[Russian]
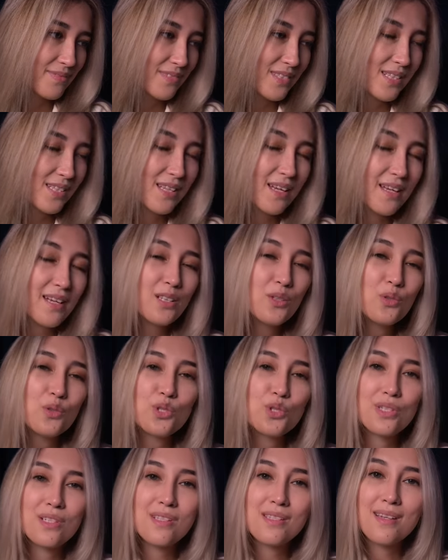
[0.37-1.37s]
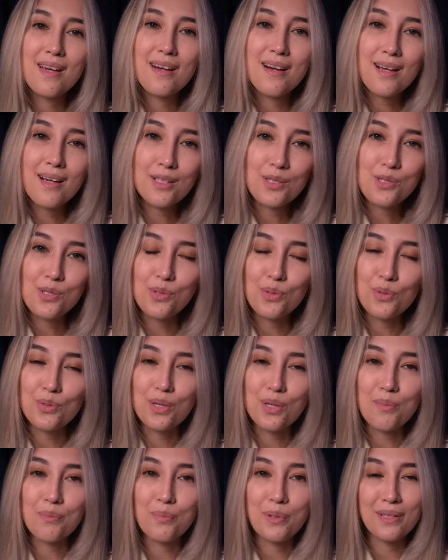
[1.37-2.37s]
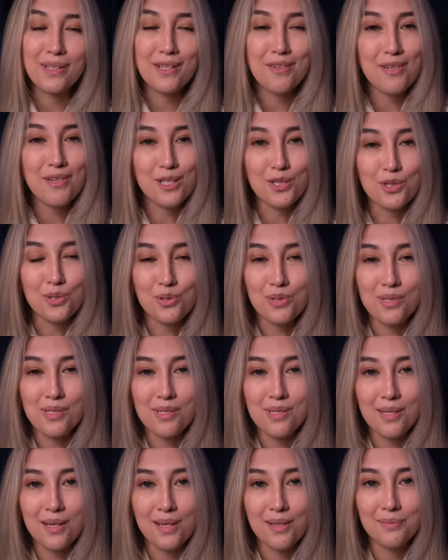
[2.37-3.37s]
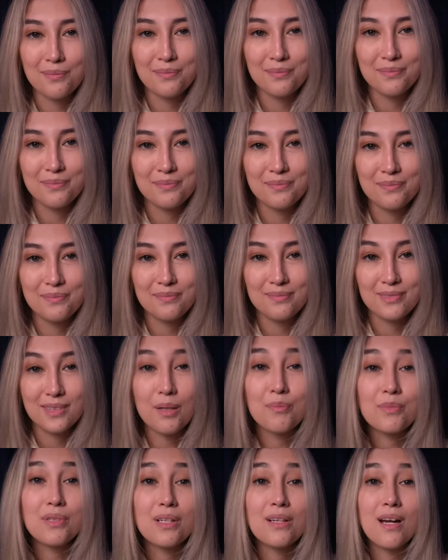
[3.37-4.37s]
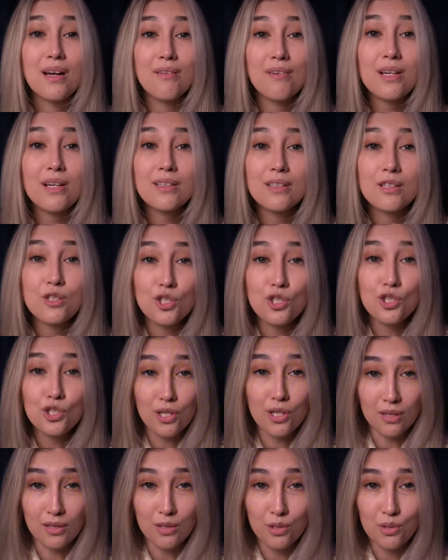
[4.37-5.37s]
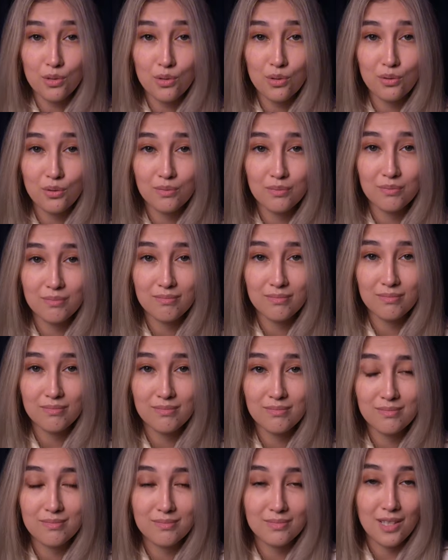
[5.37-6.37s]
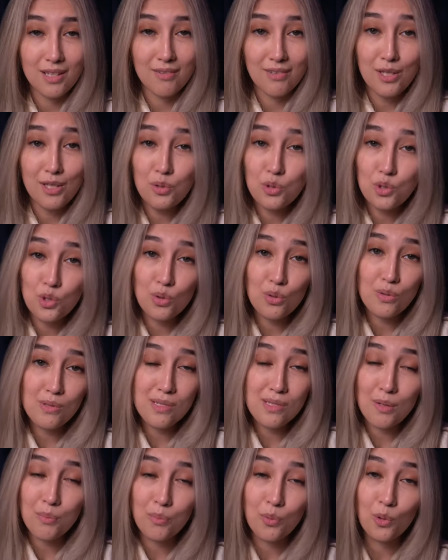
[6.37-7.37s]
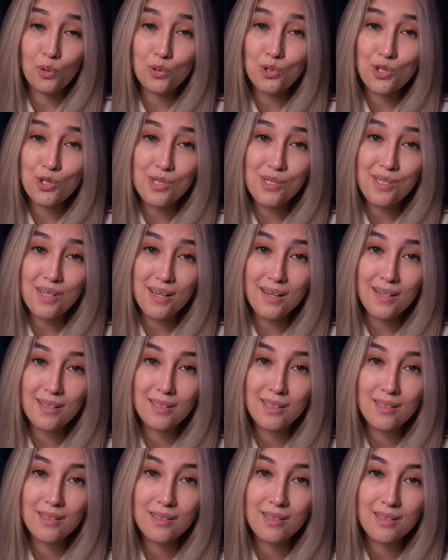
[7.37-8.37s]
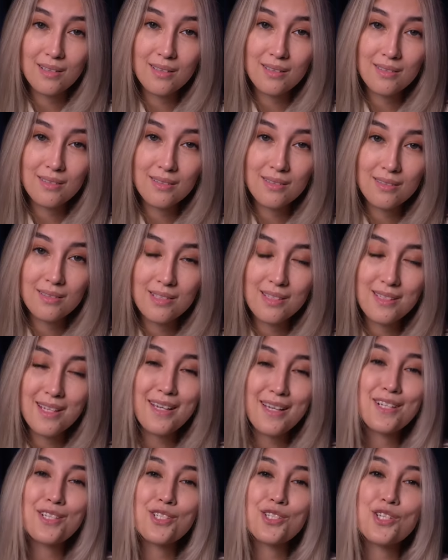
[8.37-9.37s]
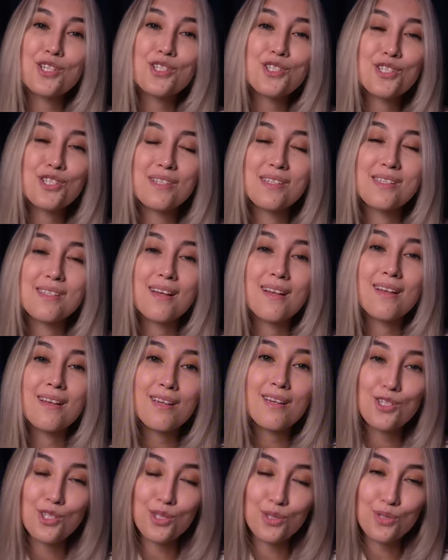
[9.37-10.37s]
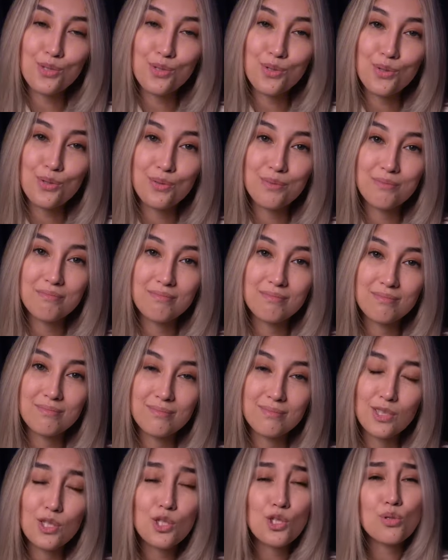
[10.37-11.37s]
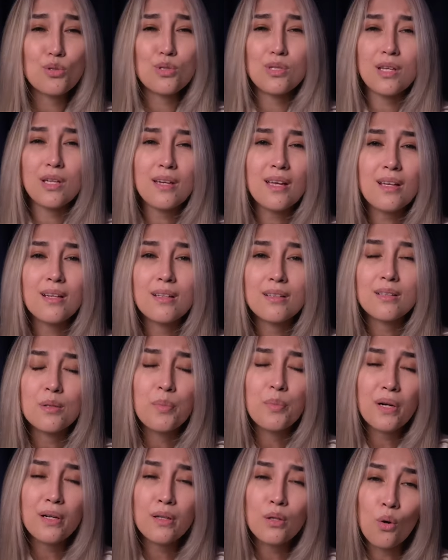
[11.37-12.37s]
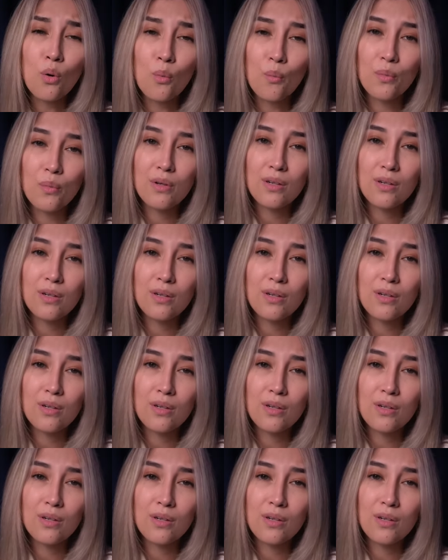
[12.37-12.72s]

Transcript: Стояла очередь за радостью, там продавались чудеса. Там торговали даже жадностью. Товар ушел за полчаса. Стояли женщины за нежностью. Да что стояли на пролом?